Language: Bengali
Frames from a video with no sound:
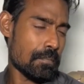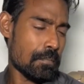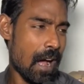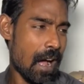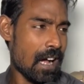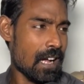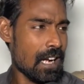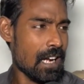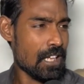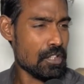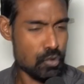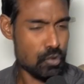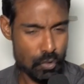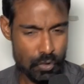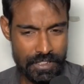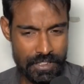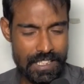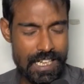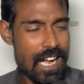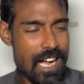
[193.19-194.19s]
বাংলা
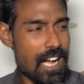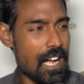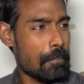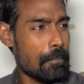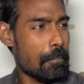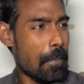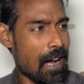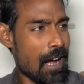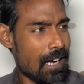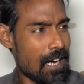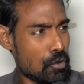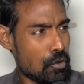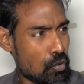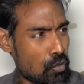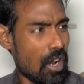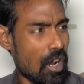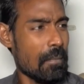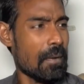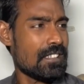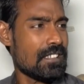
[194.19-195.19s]
চুরিতে হাব বাংলা
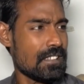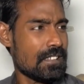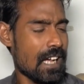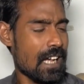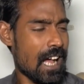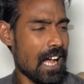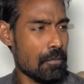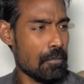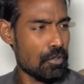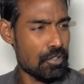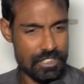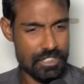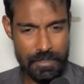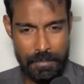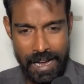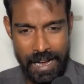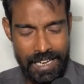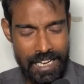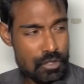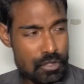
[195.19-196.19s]
তোলাবাজিতে হাব হয়েছে
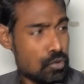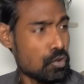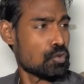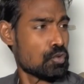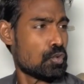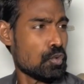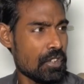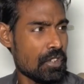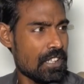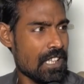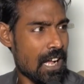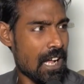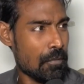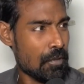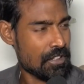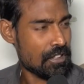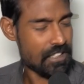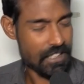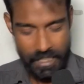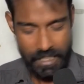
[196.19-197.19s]
বাংলা চুরিতে হাব
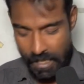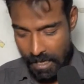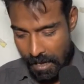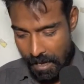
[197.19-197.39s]
হয়েছে